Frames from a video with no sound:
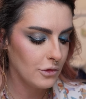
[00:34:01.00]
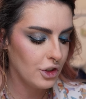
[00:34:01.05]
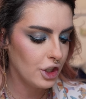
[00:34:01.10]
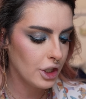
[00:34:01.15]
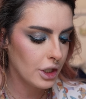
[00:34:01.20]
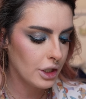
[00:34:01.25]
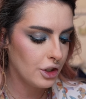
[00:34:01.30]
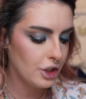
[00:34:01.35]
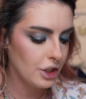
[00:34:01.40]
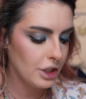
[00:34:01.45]
dia
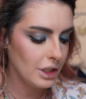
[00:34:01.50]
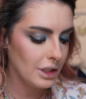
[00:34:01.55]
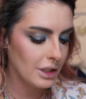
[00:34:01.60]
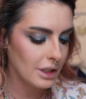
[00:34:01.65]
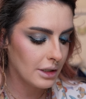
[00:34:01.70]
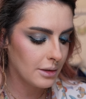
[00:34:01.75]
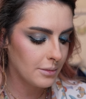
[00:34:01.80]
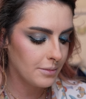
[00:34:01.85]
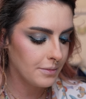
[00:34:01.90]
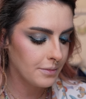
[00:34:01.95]
a
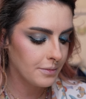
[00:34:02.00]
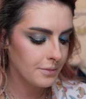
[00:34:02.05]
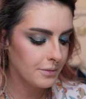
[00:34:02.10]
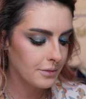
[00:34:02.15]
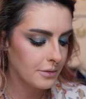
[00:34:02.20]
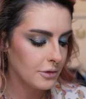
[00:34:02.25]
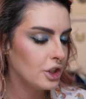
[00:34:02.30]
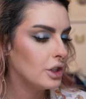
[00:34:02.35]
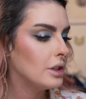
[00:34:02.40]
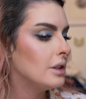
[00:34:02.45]
dia,
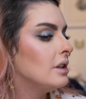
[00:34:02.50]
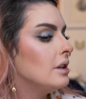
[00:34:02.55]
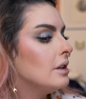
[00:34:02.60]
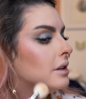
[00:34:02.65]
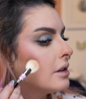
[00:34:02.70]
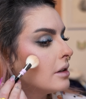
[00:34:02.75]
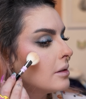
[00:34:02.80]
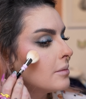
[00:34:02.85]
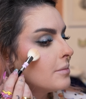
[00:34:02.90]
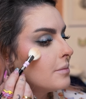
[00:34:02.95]

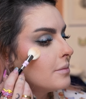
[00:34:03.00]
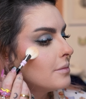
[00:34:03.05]
diria.